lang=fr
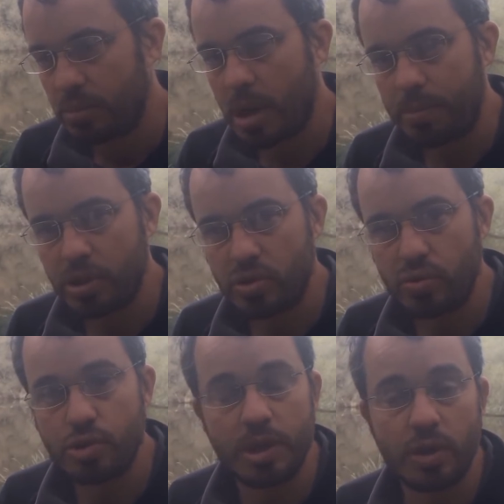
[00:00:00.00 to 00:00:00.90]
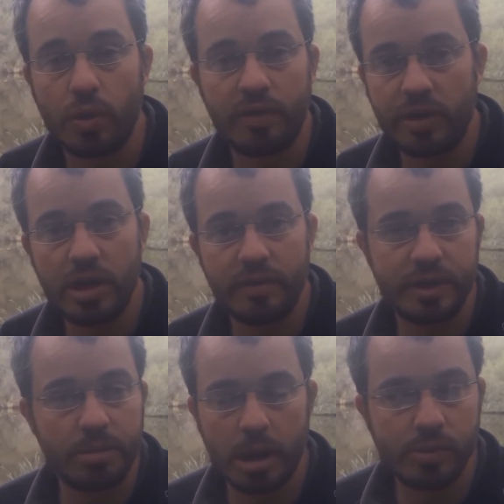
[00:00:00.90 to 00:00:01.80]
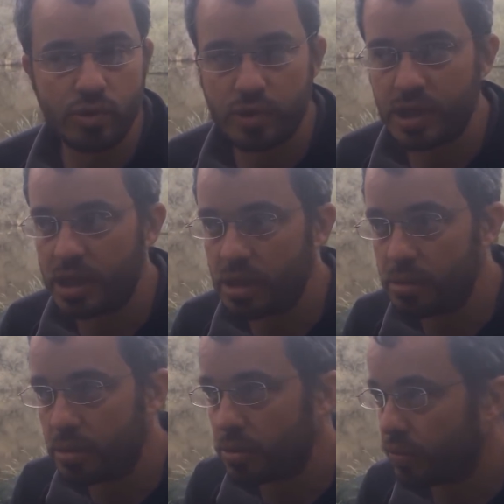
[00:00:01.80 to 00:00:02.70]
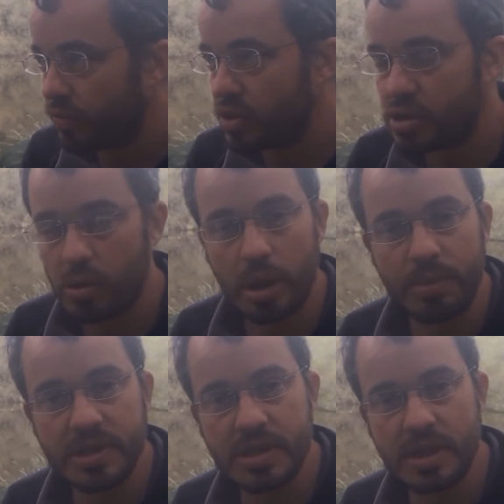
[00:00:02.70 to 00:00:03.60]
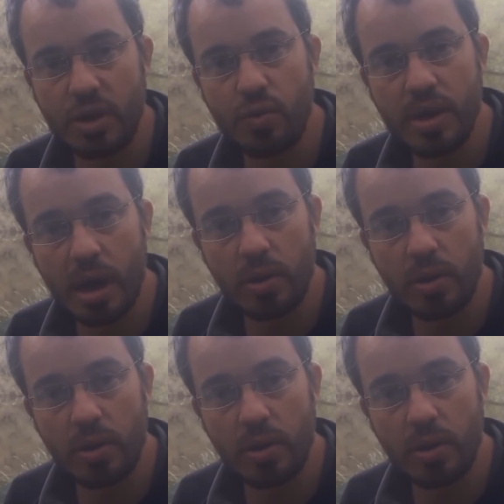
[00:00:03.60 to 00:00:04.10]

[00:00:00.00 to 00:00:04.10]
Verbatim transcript: bah, parce que ce matin au réveil, il avait des brèmes sur ses lignes. Euh, en fait, il aurait passé sa nuit à